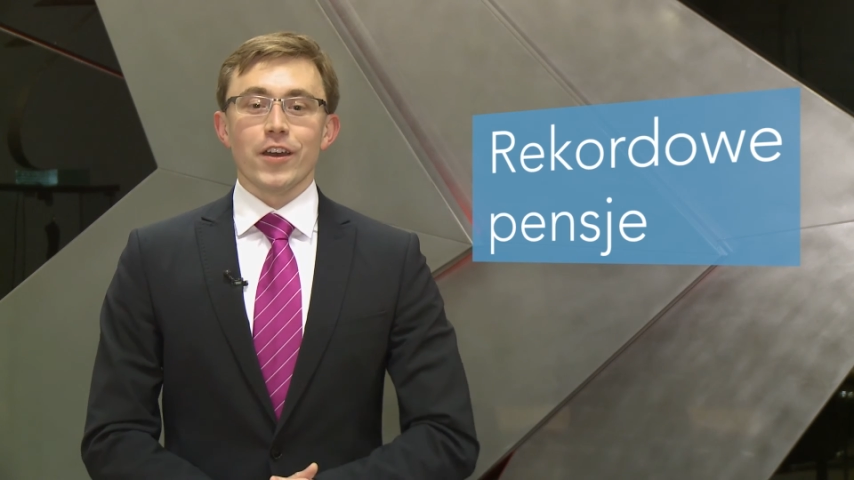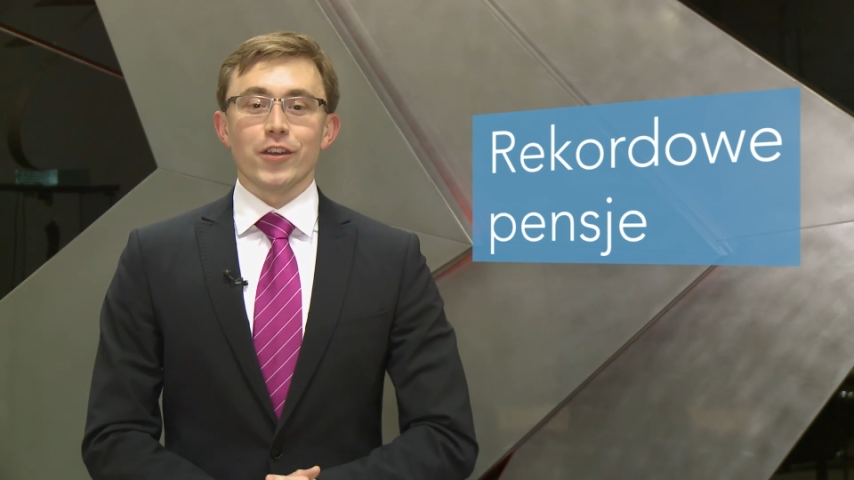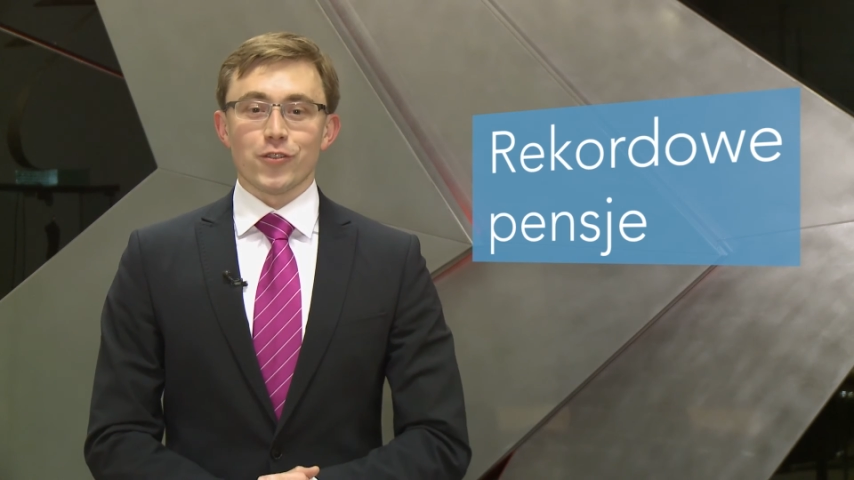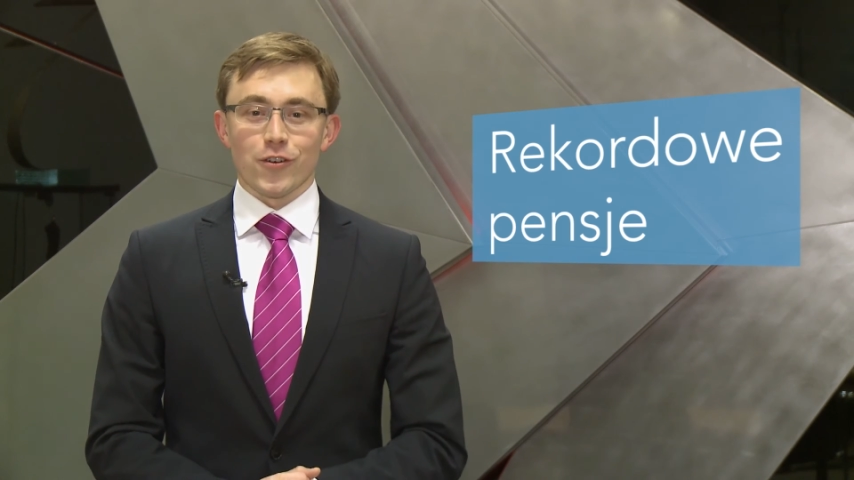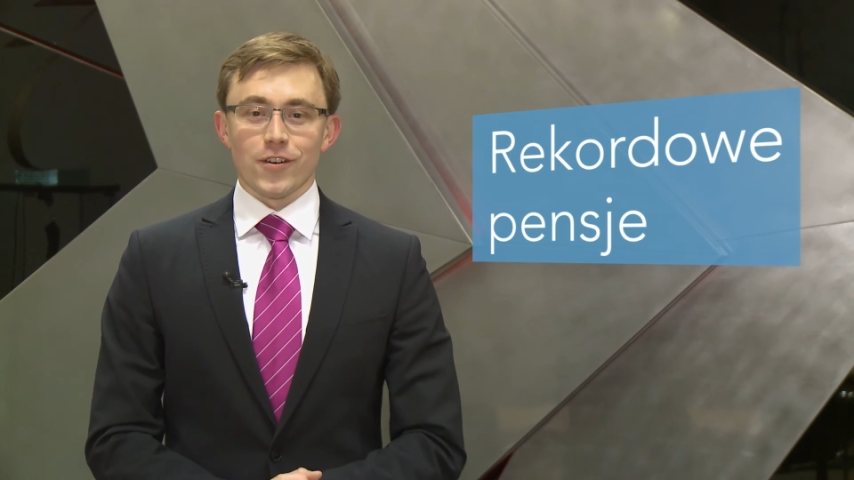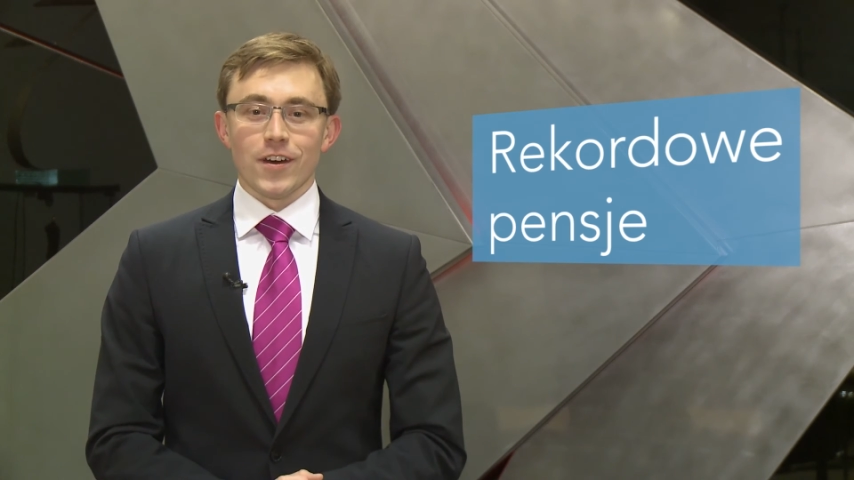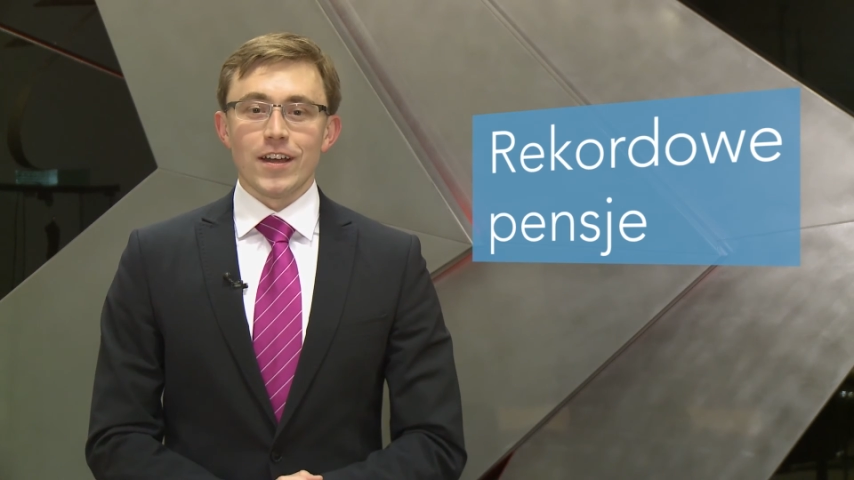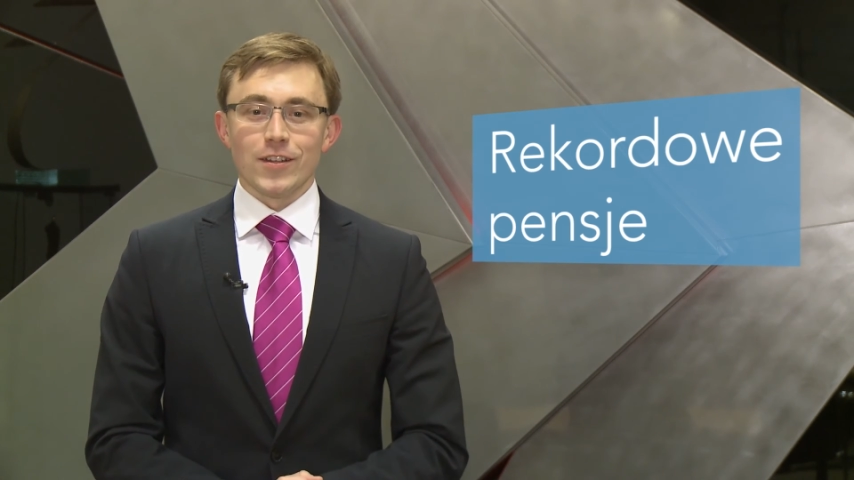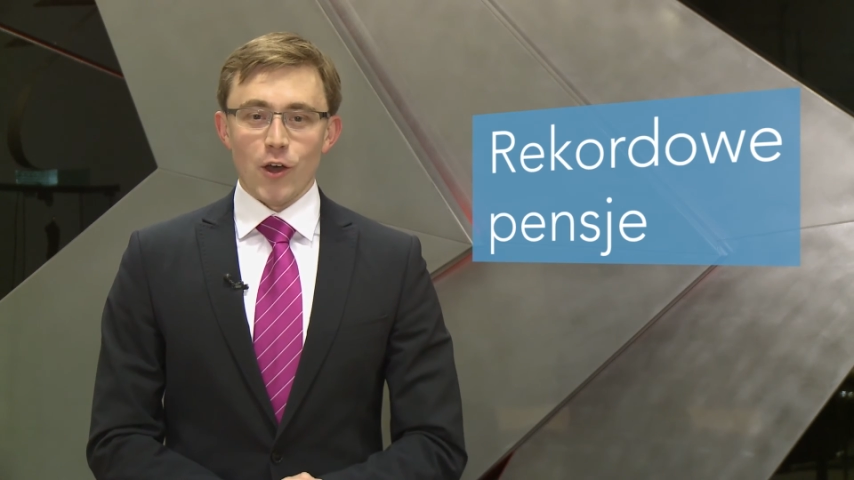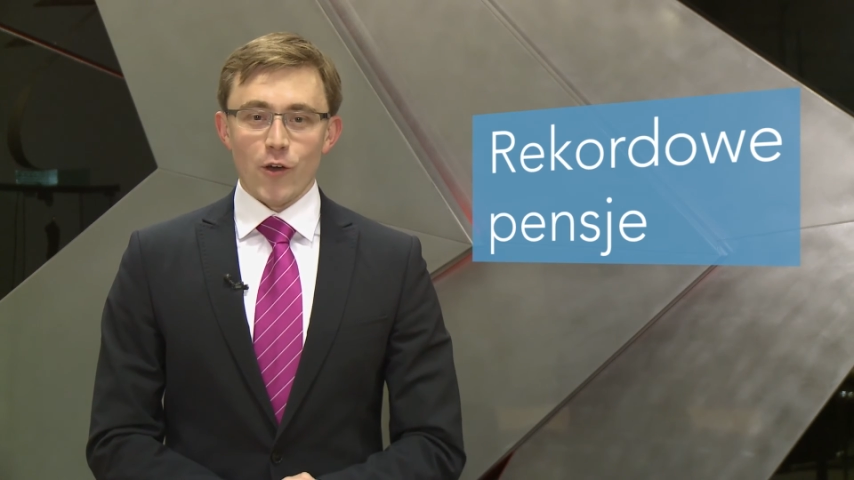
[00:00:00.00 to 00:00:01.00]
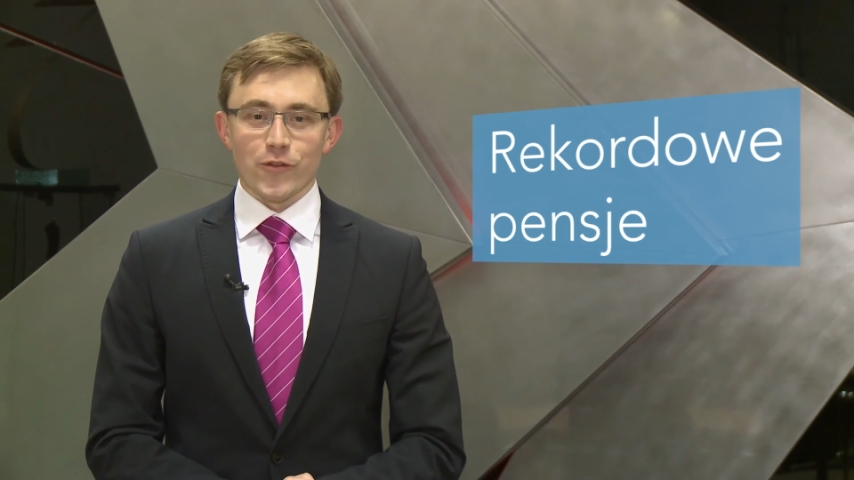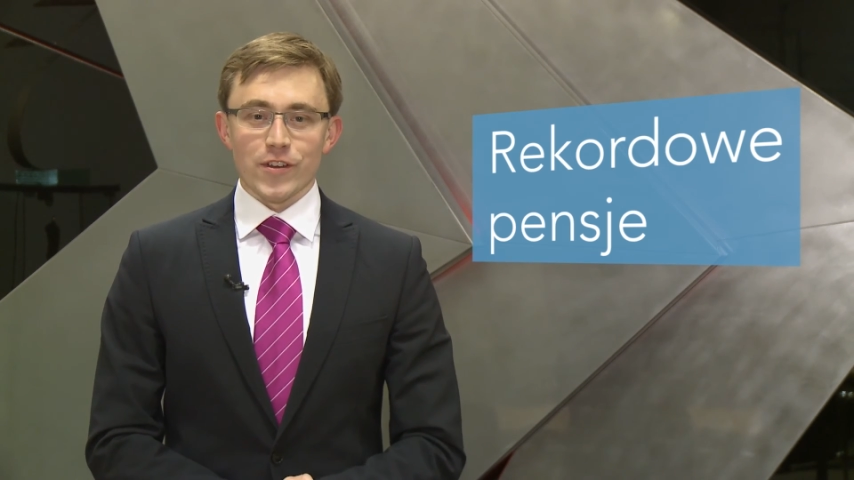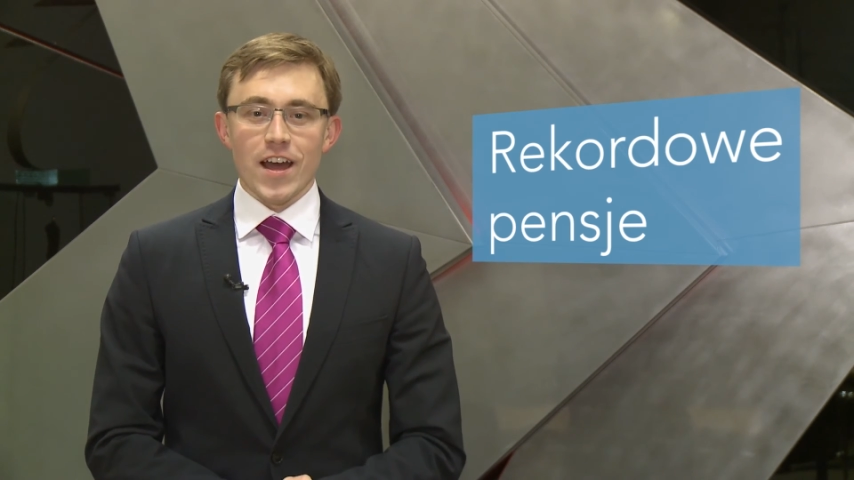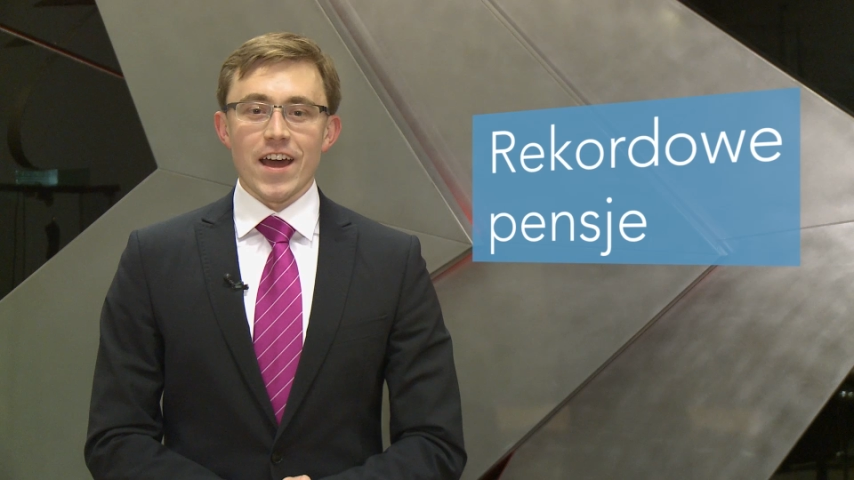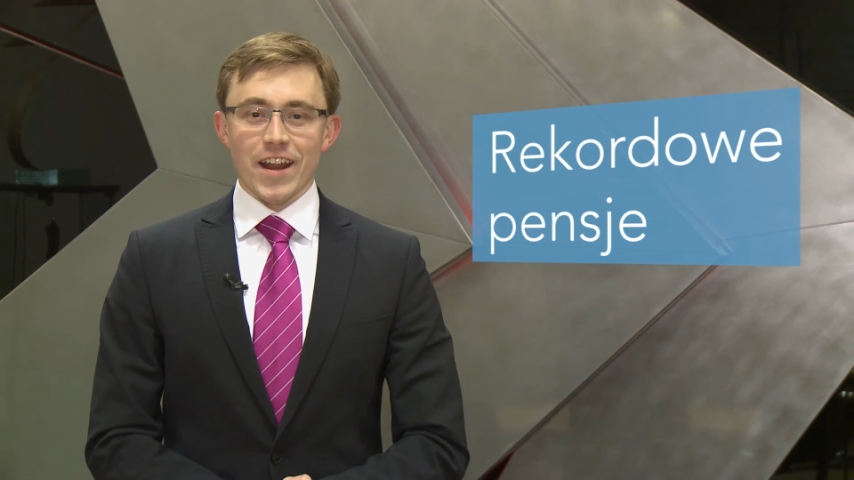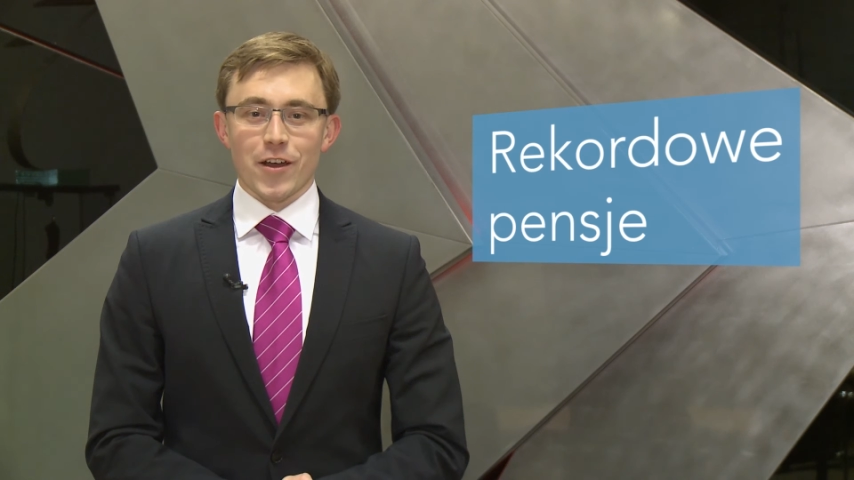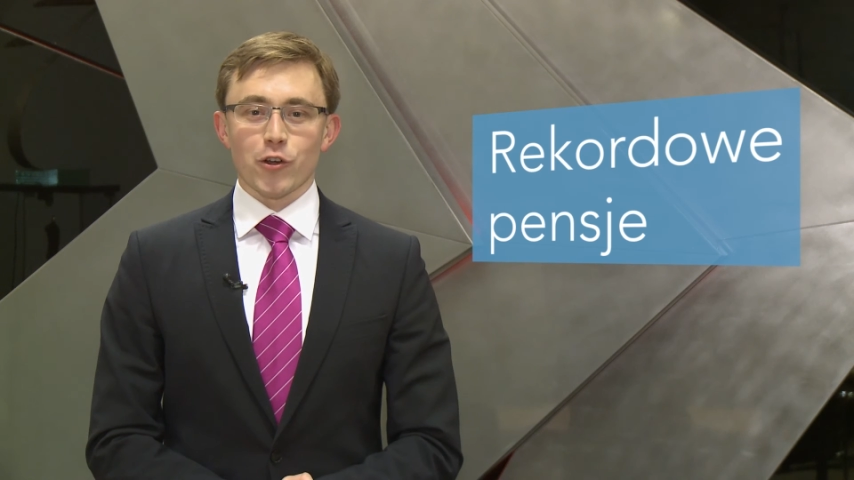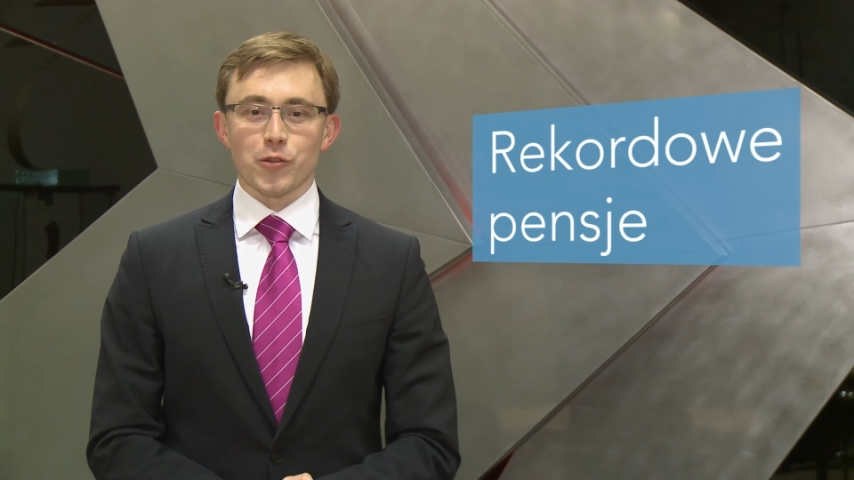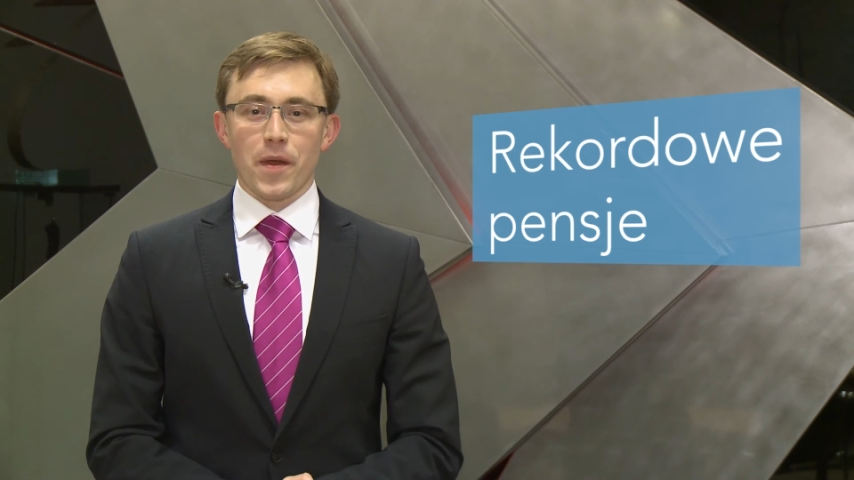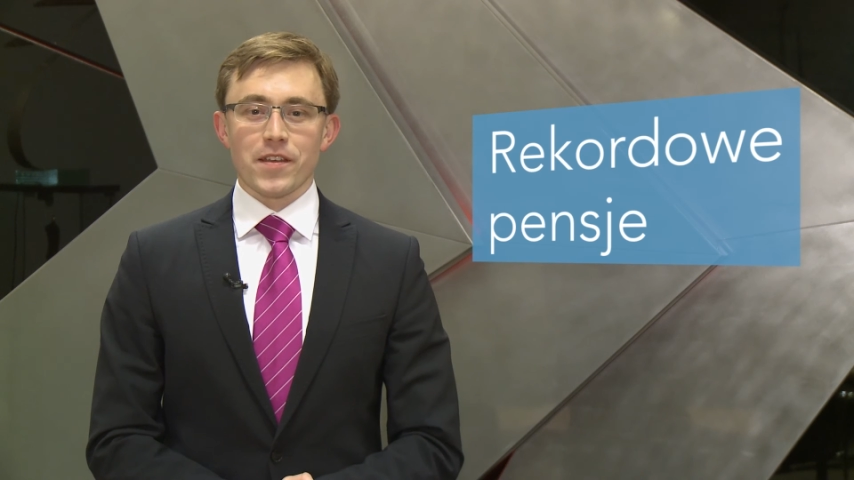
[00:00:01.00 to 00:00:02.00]
I to nowy
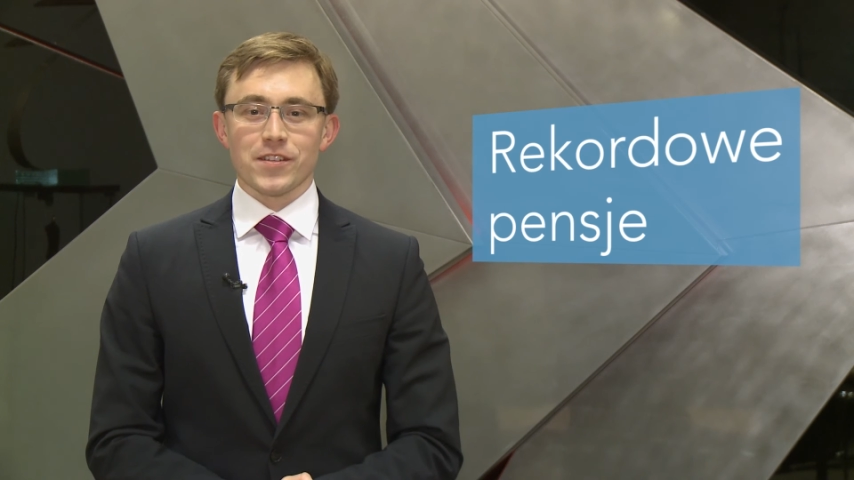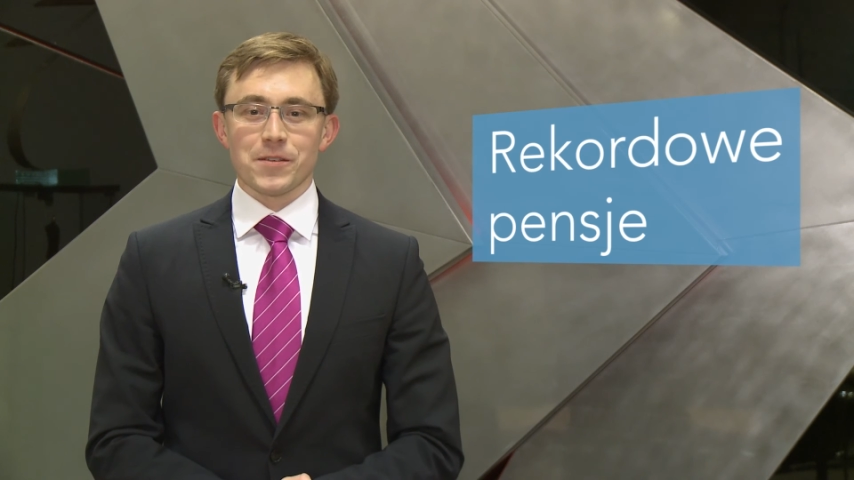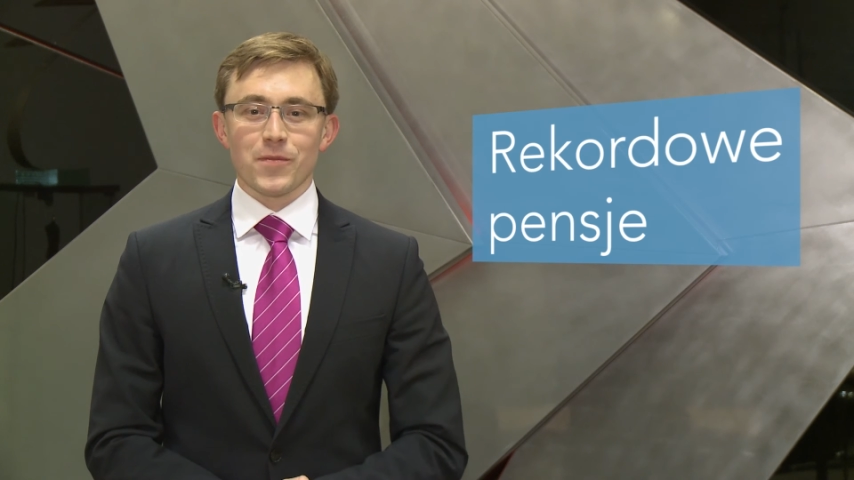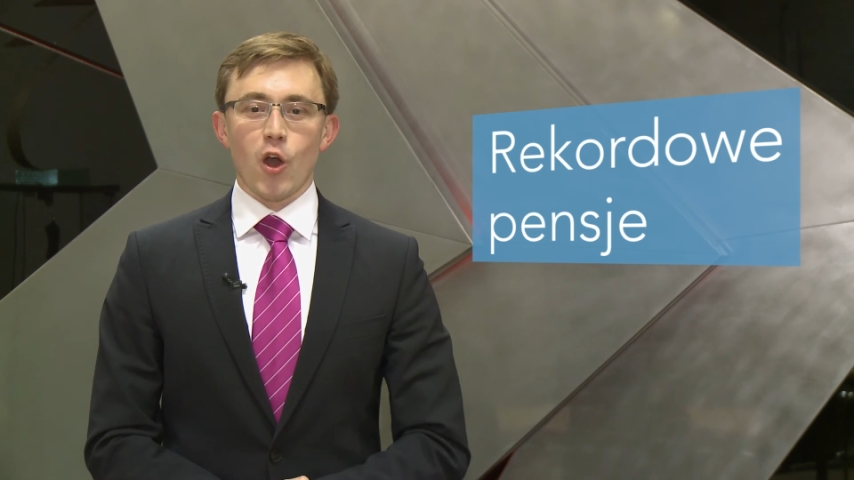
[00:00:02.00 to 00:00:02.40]
rekord pensji.